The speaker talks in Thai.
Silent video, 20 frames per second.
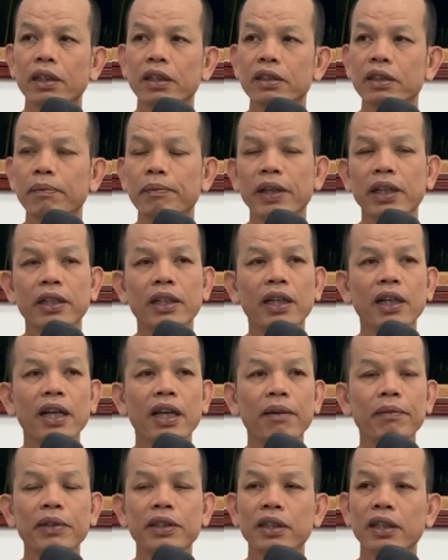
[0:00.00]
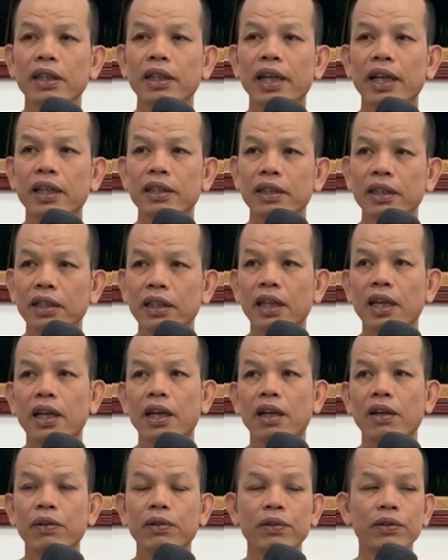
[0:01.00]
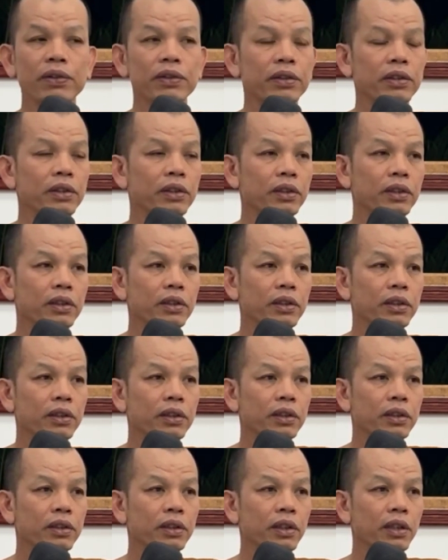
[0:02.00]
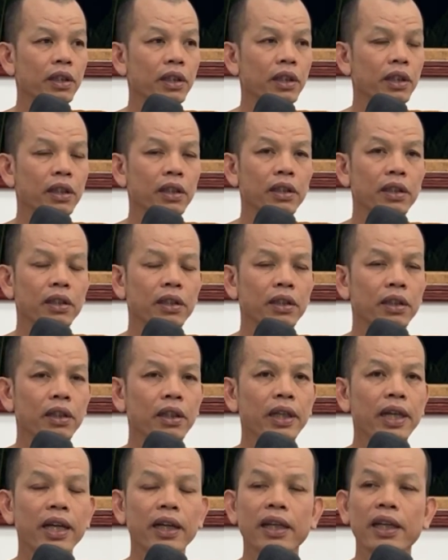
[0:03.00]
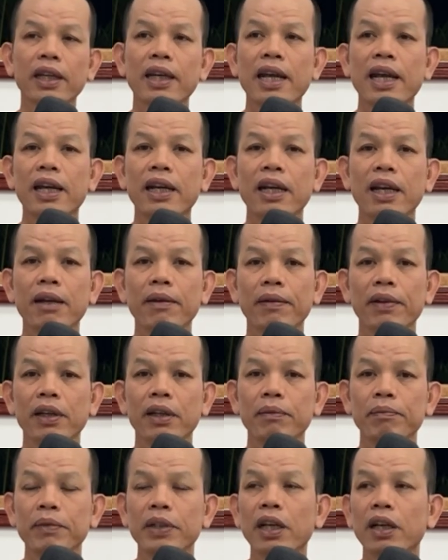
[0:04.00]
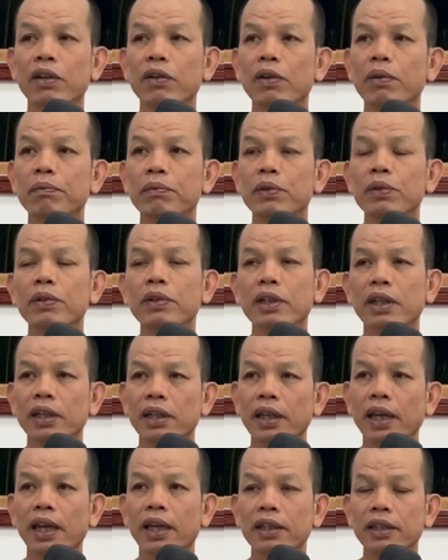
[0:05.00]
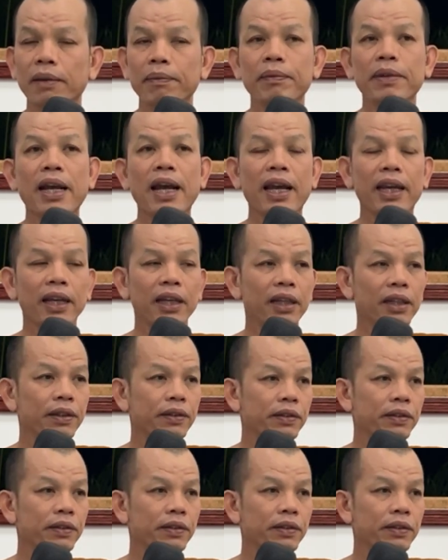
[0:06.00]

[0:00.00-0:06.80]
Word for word: ถึงสิเป็นจังใดเพิ่นสิเลี้ยงสิเกียเอา นี่ เลี้ยงในฐานะ เพื่อนร่วมทุกเกิดแก่เจ็บตาย